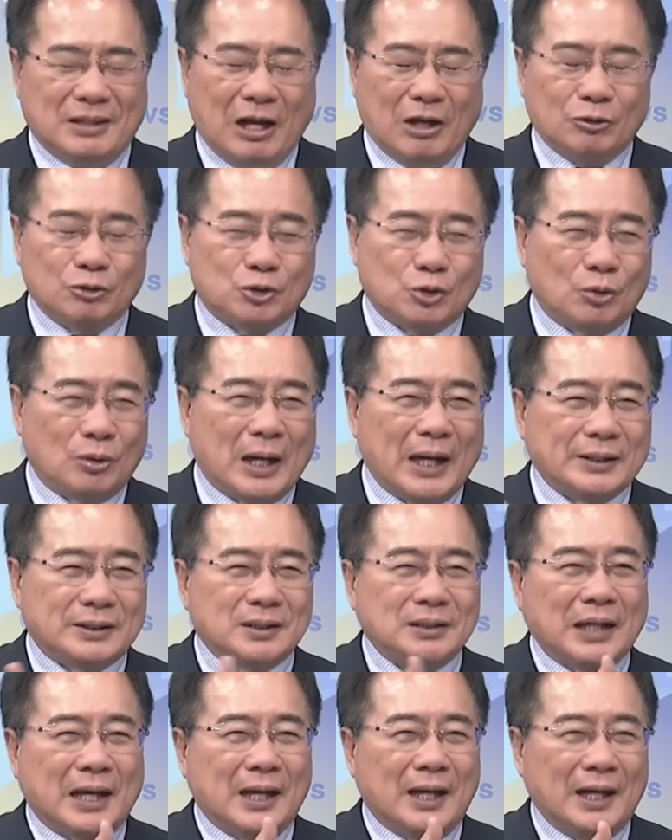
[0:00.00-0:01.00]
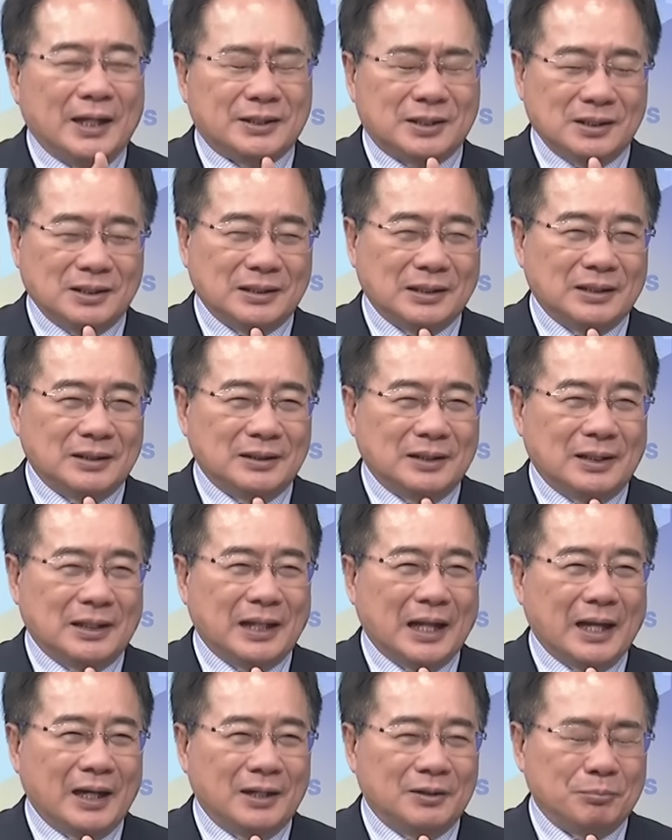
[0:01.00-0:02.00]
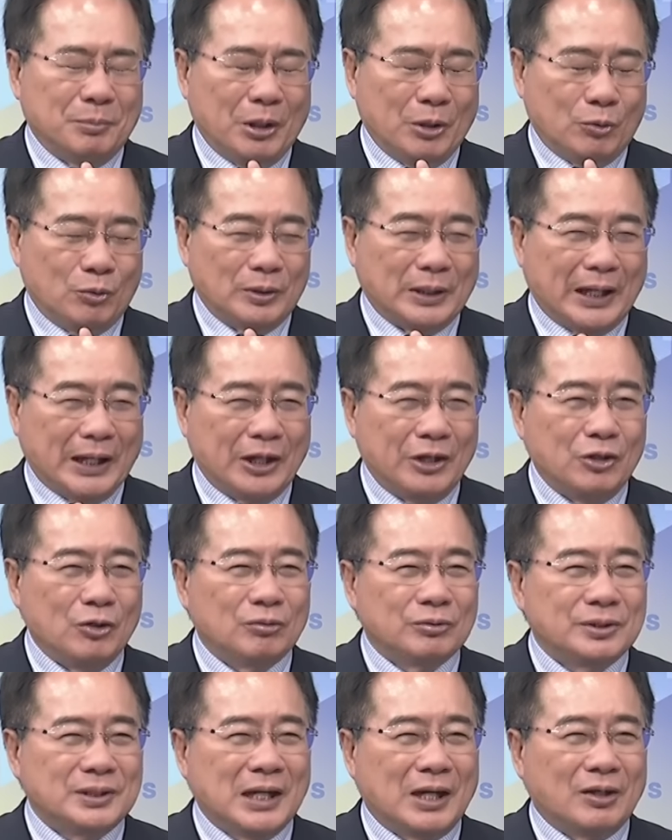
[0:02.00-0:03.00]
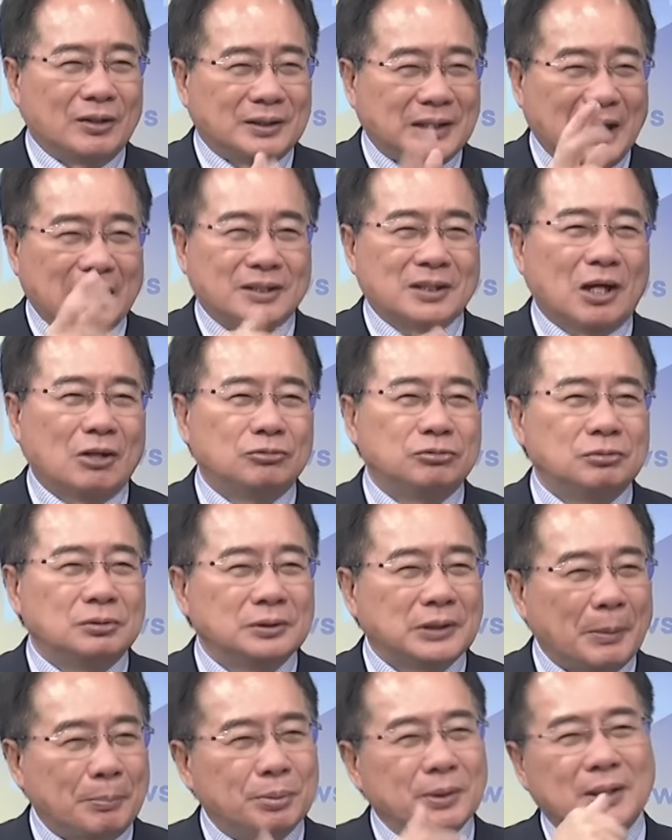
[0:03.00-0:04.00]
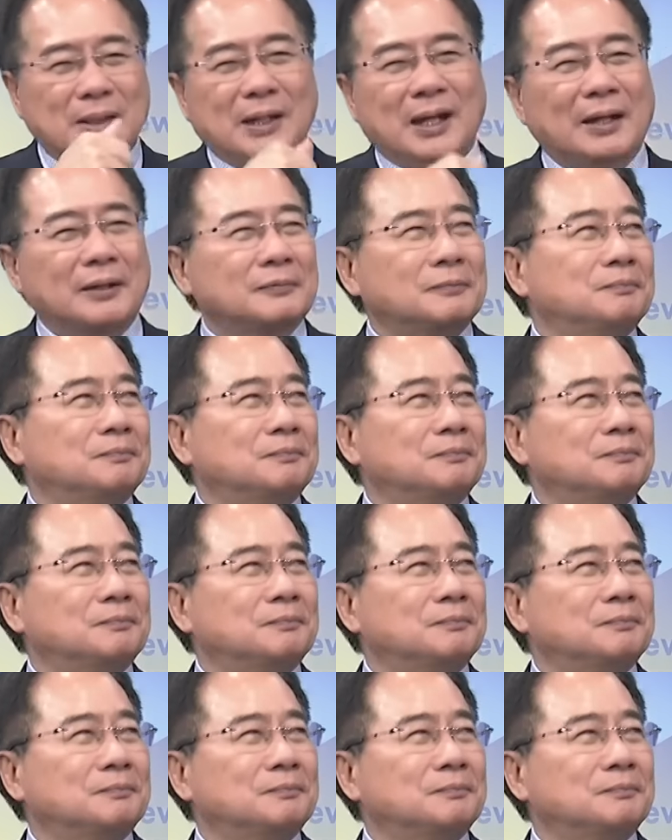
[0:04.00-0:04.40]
澳洲还是哪还是哪美国哪个勇将打招呼，他不理他。